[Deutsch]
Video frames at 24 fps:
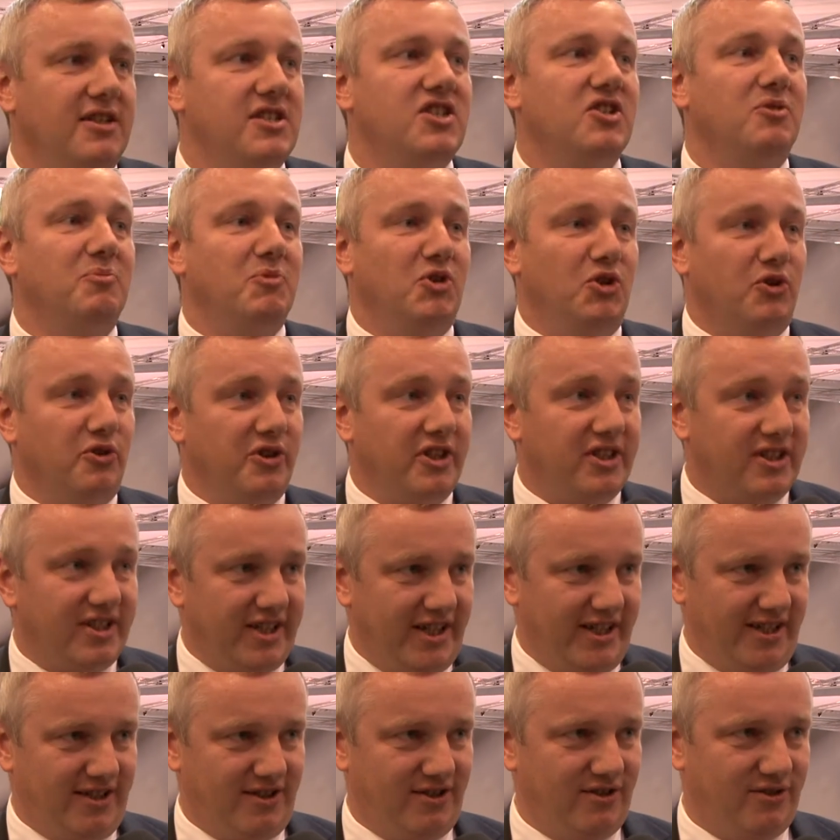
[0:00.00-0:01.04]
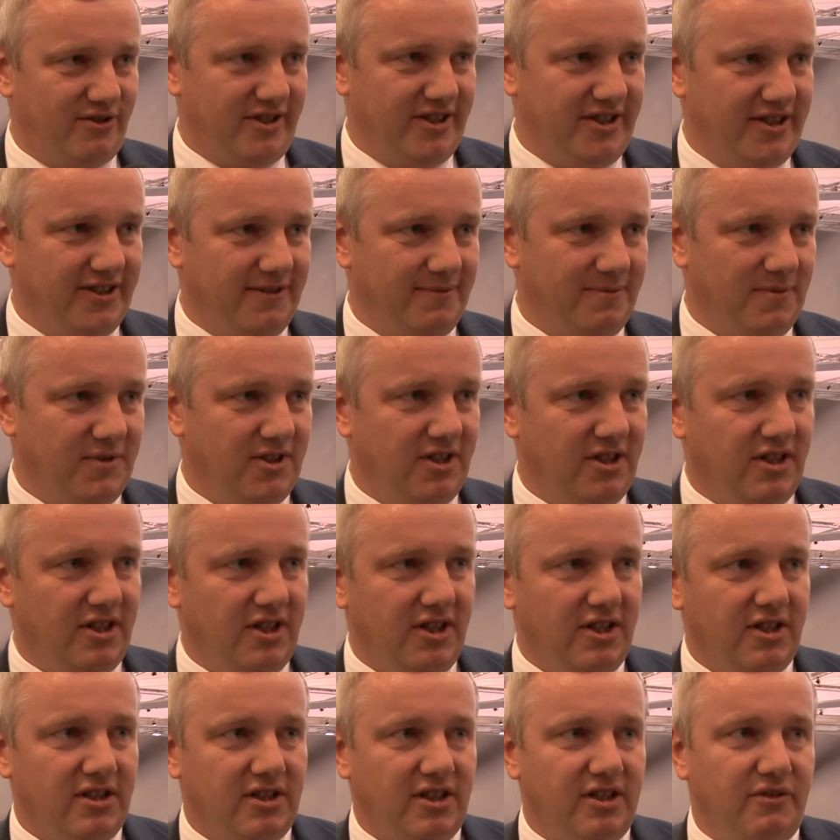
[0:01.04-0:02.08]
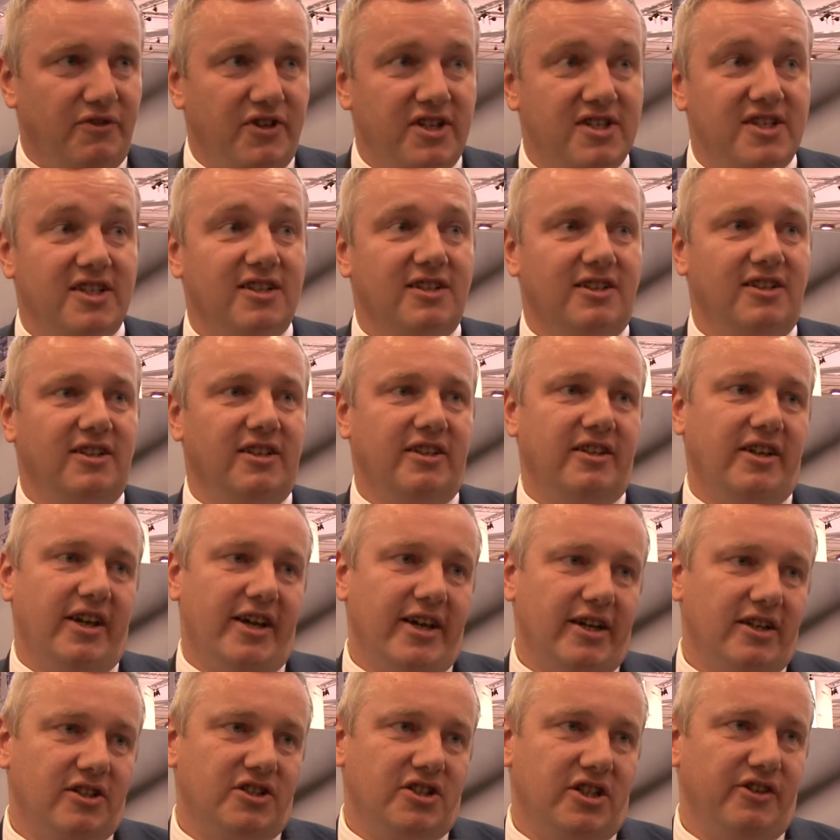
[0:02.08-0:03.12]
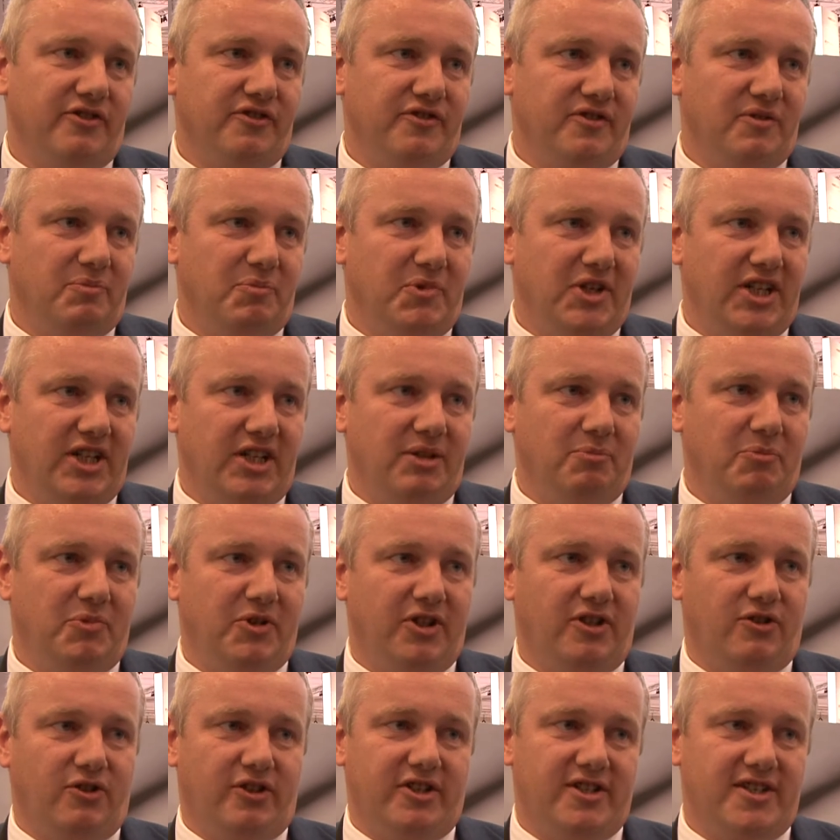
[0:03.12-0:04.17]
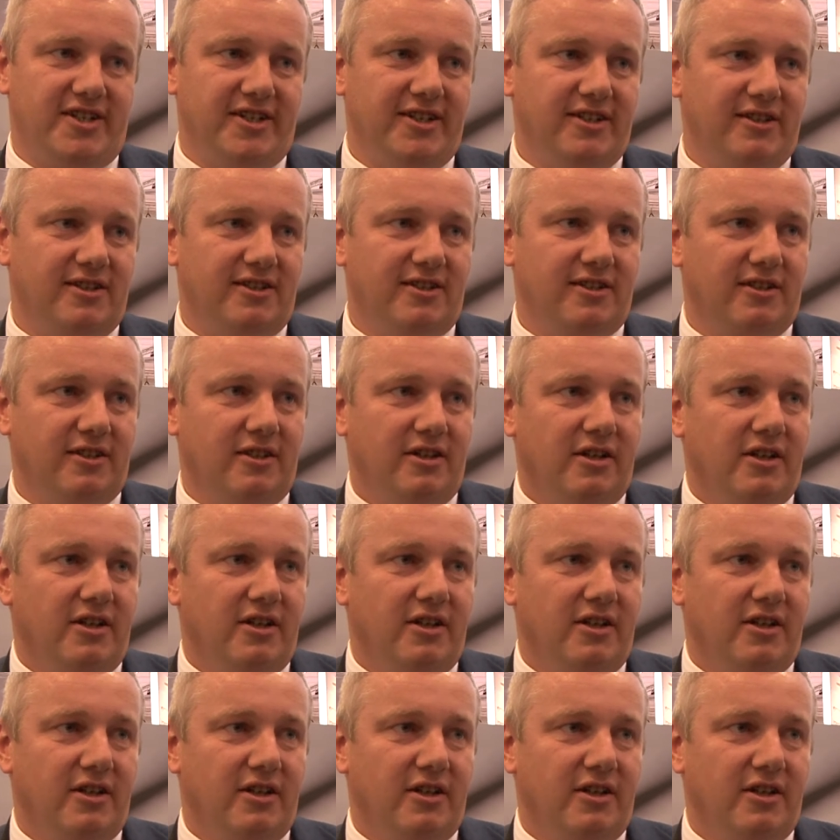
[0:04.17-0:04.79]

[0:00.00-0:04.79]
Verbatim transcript: Lithium-Ionen-Technologie. Die wesentlichen Eigenschaften bei dem Betrieb sind